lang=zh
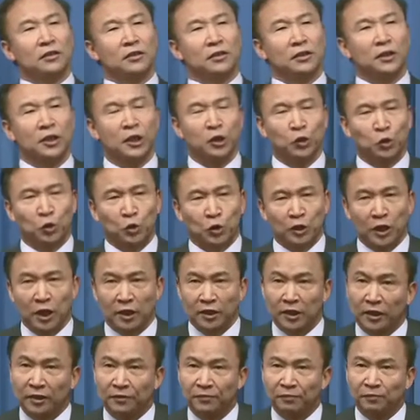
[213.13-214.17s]
基础上
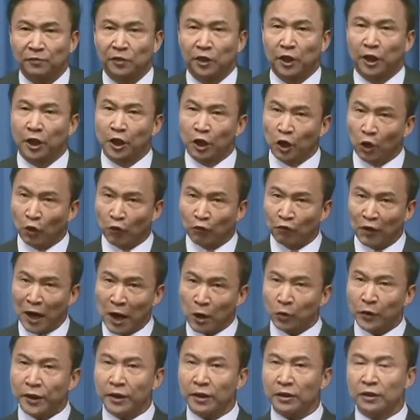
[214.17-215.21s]
的很好发
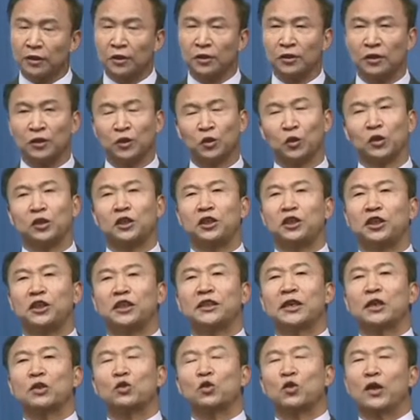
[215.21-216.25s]
挥所体
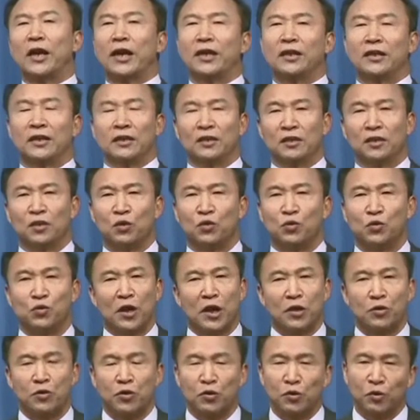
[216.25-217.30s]
现出来的语
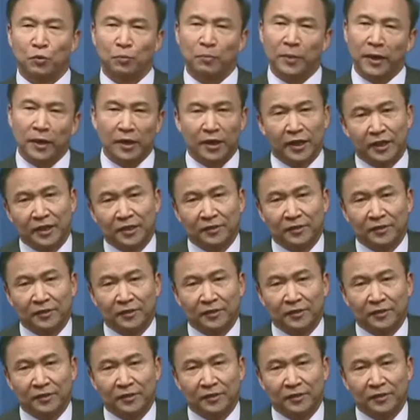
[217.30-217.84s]
言运用魅力。